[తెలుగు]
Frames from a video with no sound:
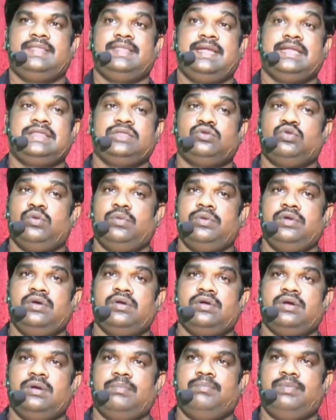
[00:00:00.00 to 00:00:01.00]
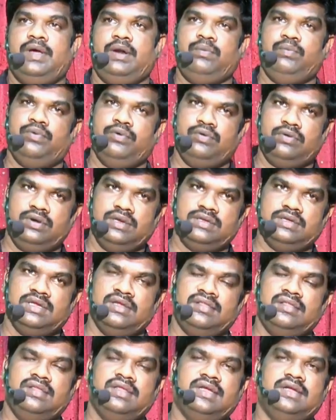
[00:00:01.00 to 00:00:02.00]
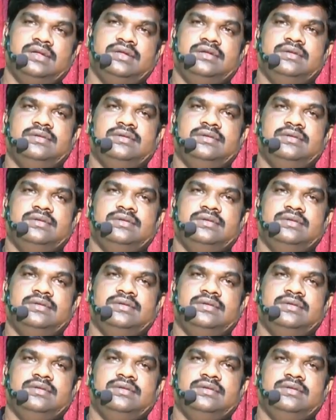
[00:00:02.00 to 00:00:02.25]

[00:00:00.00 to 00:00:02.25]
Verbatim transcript: తత్వం యొక్క పరిపూర్ణత అంతా